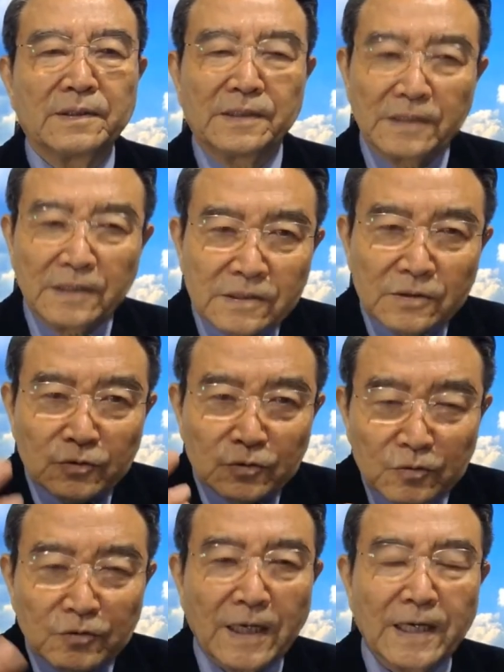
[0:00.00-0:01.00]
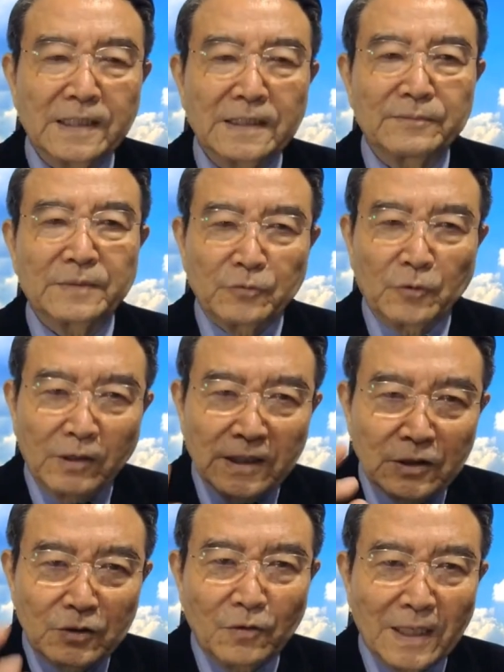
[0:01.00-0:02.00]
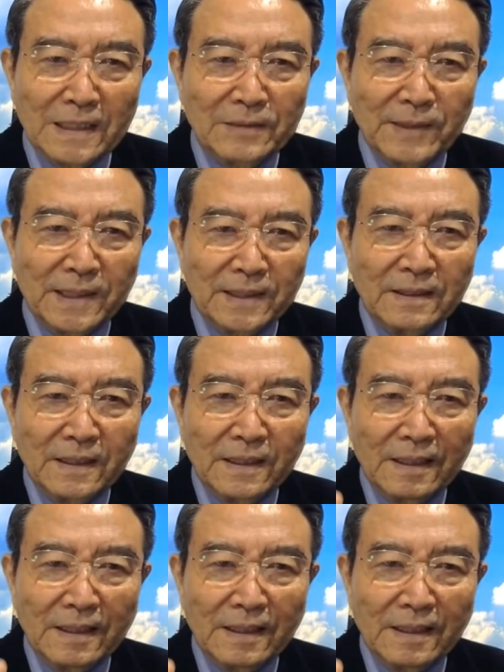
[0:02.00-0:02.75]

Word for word: 이것은 누군가 해야 됩니다. 원희룡 아니면